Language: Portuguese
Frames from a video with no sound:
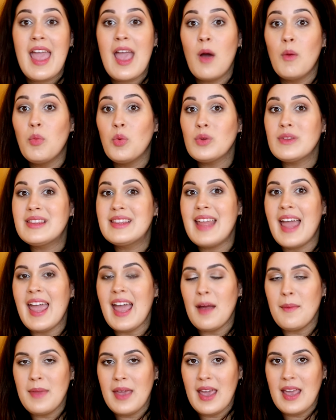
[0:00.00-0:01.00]
Eu
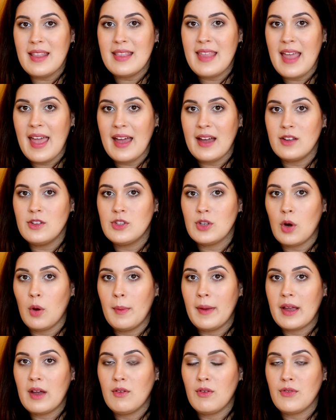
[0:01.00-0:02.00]
mudei a minha ideia de
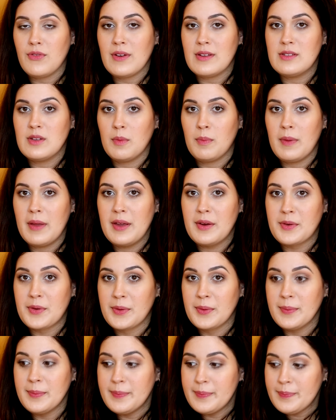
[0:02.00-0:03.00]
como é que eu vou fazer o
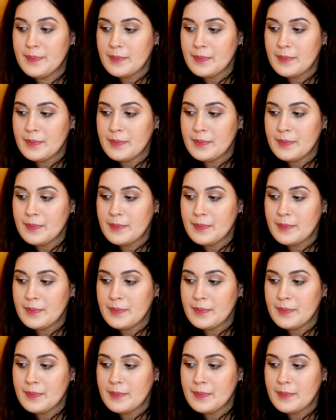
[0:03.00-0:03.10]
playroom